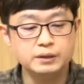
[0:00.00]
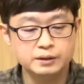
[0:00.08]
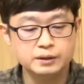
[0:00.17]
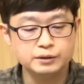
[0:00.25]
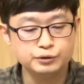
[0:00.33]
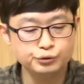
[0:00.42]

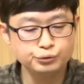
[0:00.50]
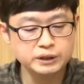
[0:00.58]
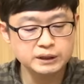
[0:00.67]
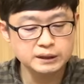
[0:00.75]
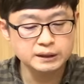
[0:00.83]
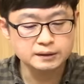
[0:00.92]
예예. 예.
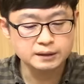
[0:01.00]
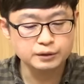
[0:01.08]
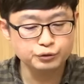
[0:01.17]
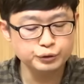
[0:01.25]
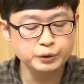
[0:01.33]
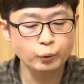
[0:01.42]
큐디
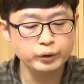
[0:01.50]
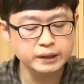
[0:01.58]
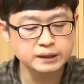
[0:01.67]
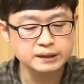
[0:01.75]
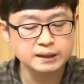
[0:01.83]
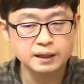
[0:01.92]
그러니까 큐디
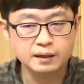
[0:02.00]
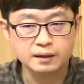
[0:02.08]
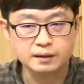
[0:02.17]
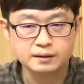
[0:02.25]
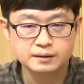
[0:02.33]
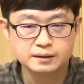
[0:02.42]

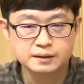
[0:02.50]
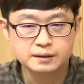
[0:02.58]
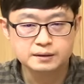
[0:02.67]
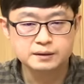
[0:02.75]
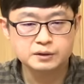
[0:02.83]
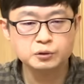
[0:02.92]
오엘이디가
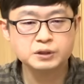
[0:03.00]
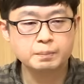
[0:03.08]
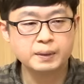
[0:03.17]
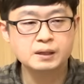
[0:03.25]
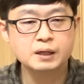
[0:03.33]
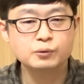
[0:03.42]
그
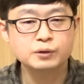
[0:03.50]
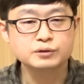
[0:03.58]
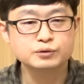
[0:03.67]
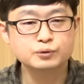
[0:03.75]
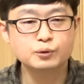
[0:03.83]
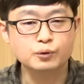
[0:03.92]
청색
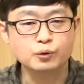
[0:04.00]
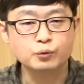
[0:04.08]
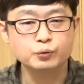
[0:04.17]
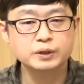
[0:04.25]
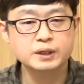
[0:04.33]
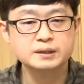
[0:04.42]
발광원 쓰고
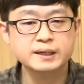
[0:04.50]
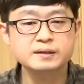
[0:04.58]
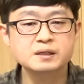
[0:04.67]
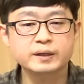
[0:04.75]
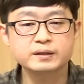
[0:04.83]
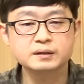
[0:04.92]
네. 위에
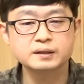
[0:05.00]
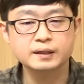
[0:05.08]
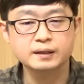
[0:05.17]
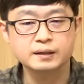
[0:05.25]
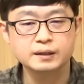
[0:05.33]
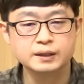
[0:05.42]
색을 만들
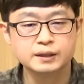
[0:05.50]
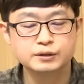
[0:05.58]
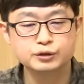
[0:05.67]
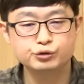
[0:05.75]
때 그 네.